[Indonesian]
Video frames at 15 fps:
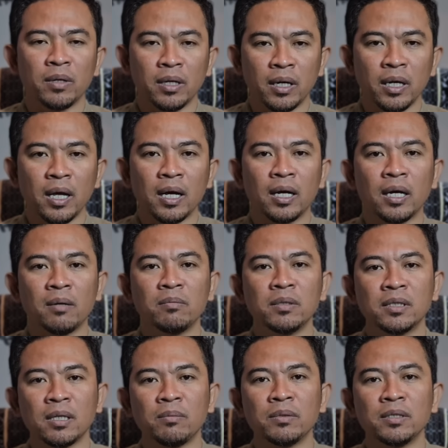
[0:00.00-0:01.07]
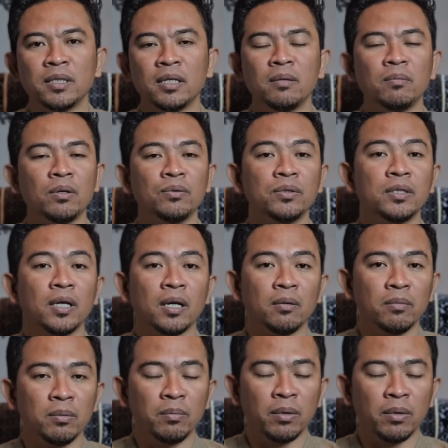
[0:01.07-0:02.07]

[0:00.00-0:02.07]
diri agar bisa menjadi manusia yang lebih